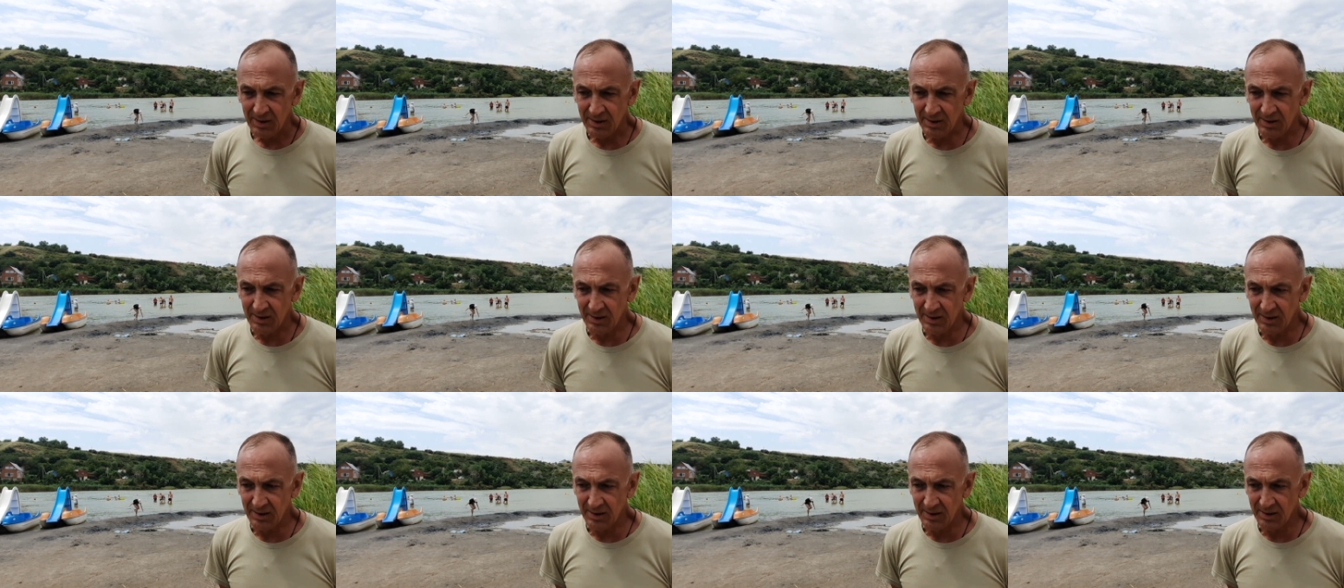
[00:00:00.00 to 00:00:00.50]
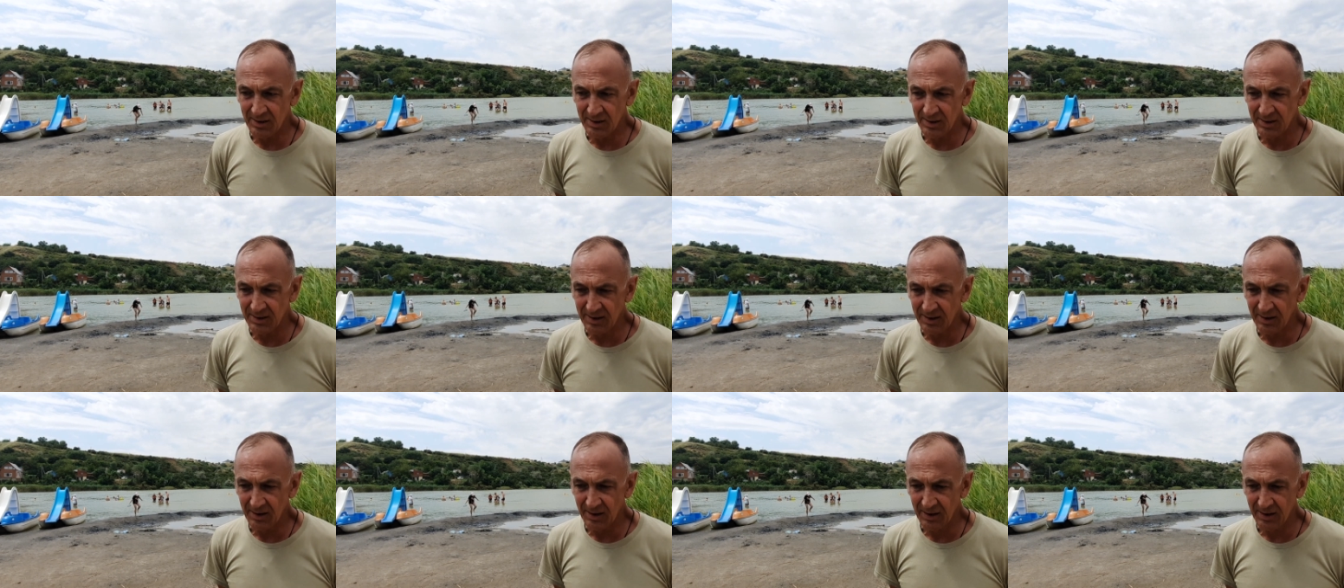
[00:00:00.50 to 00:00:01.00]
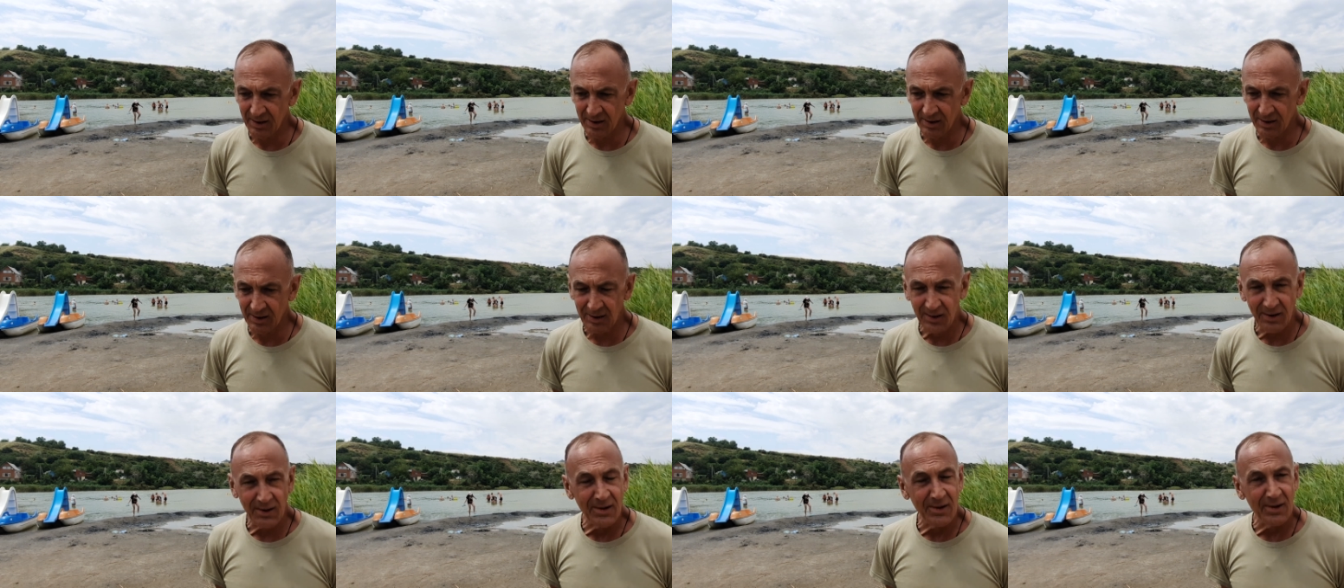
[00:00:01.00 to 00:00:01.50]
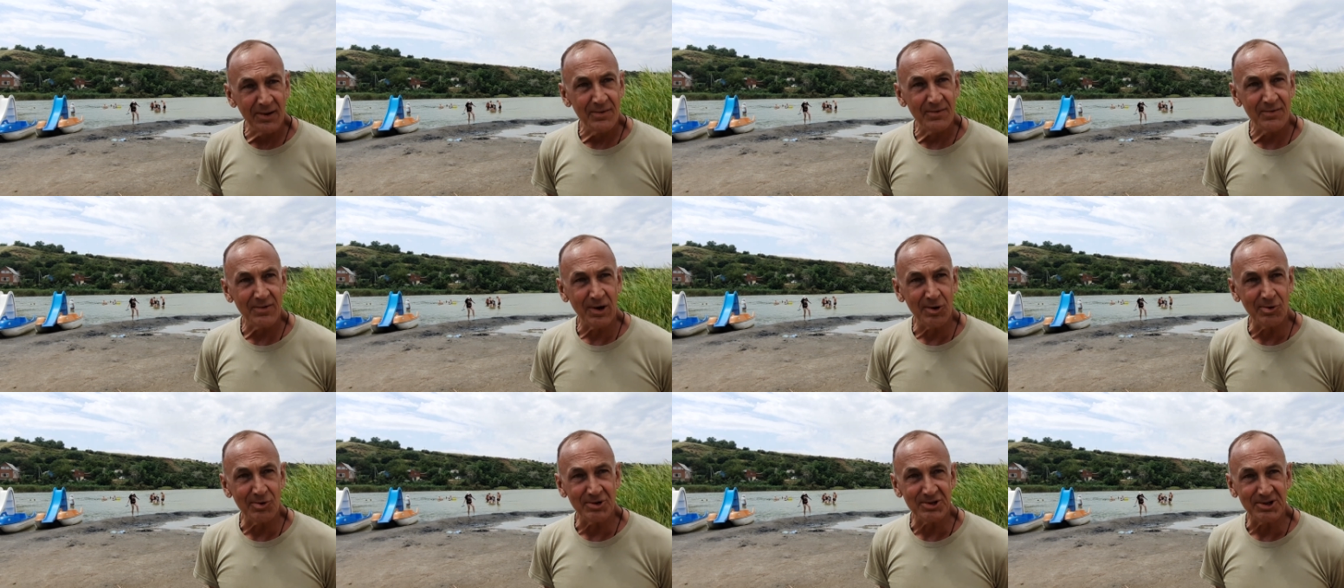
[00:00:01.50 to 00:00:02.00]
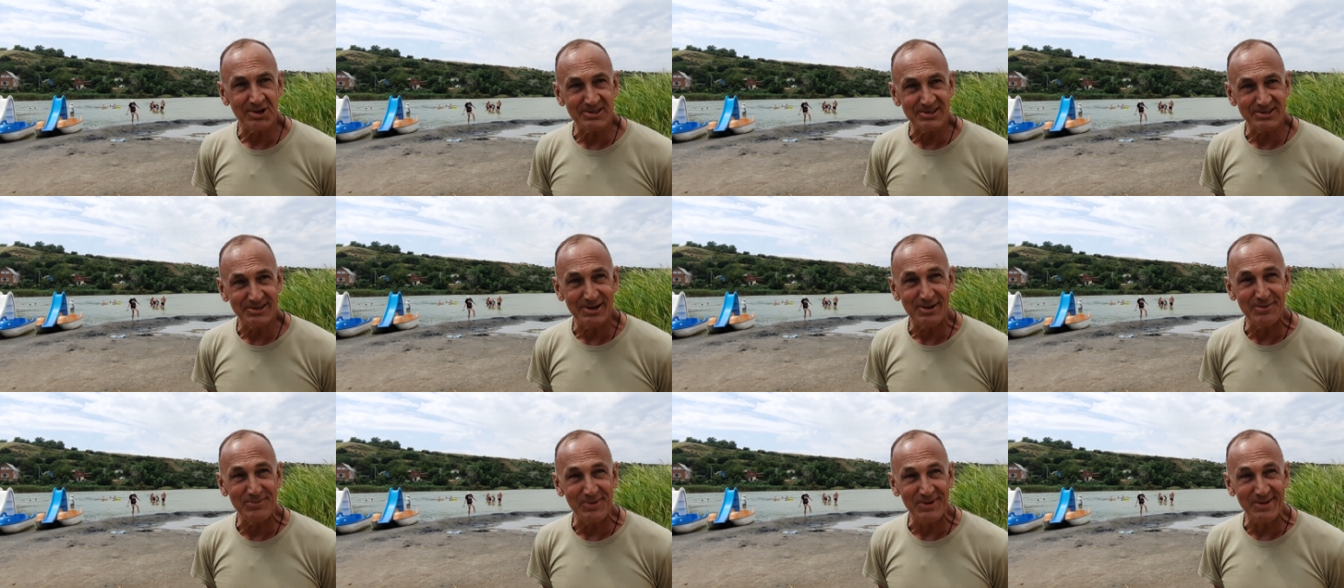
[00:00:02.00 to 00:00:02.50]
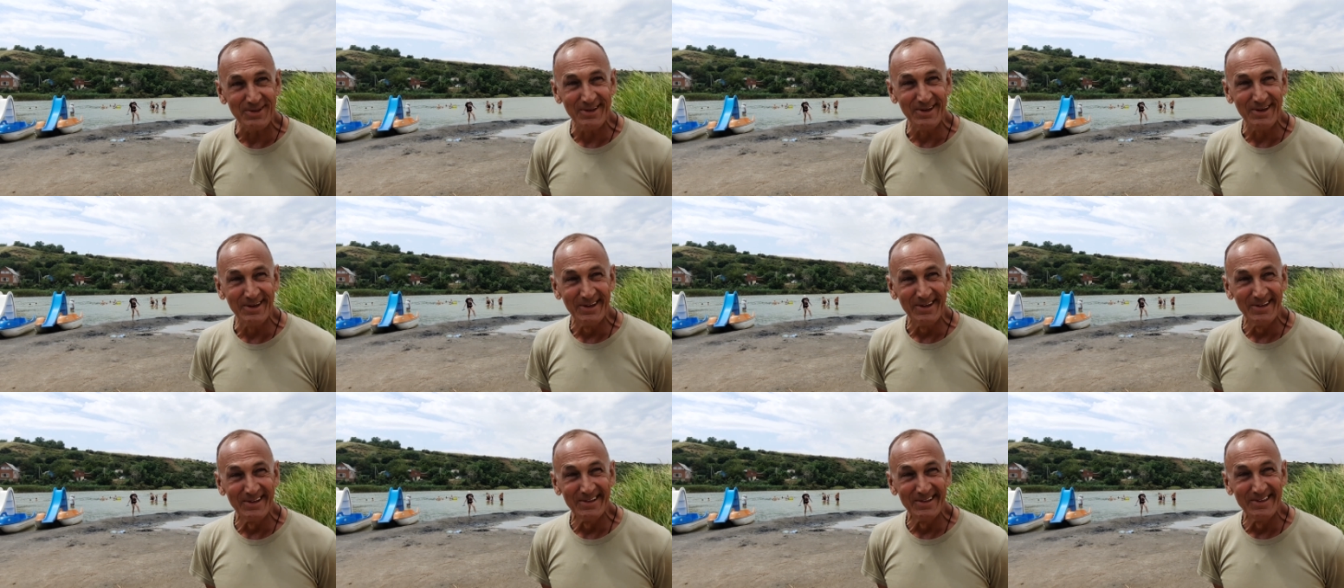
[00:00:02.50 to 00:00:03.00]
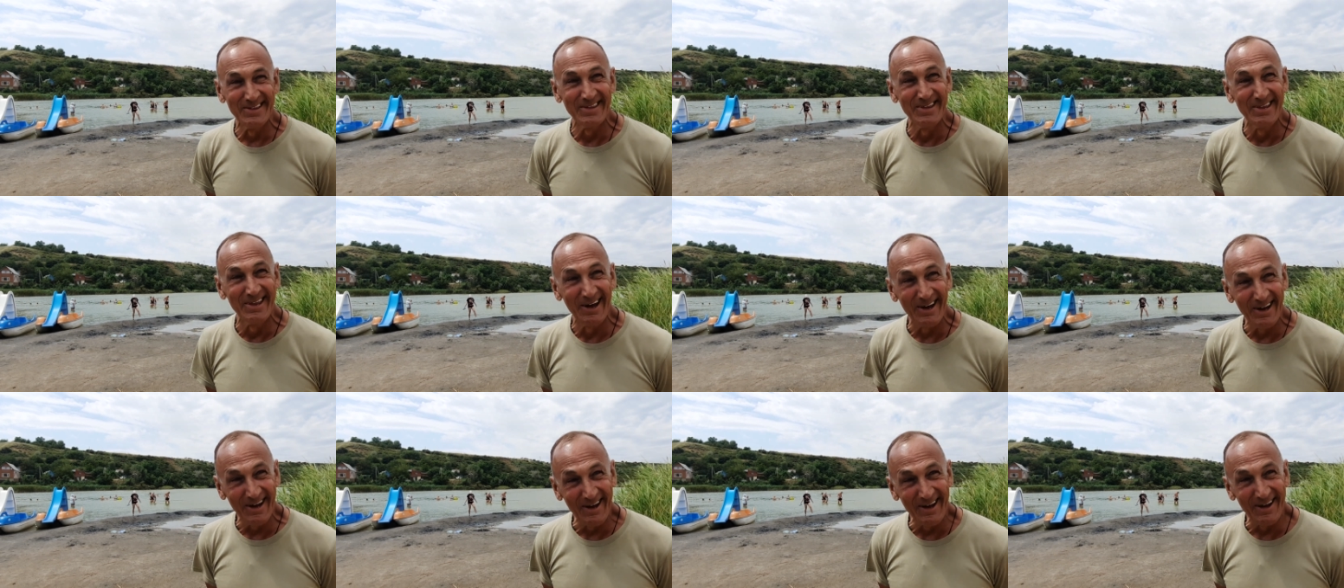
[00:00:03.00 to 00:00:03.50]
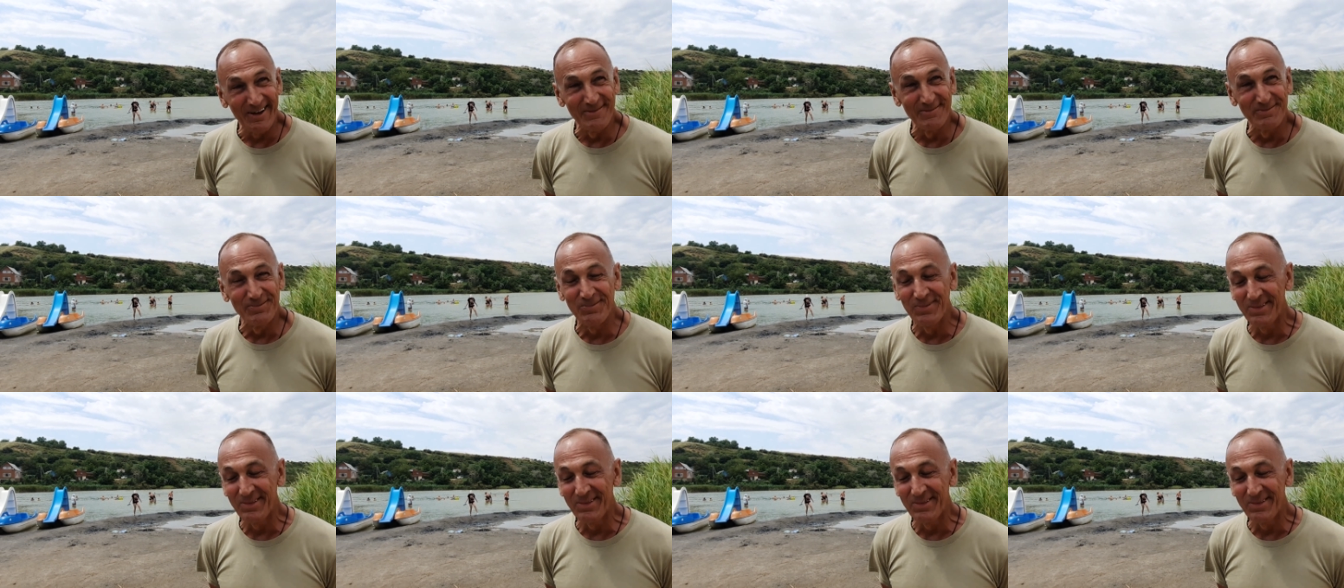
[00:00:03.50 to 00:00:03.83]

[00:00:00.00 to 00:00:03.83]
И Теперь я, я понял, почему подарок степени... откуда. Ну вы говорите, да, говорите,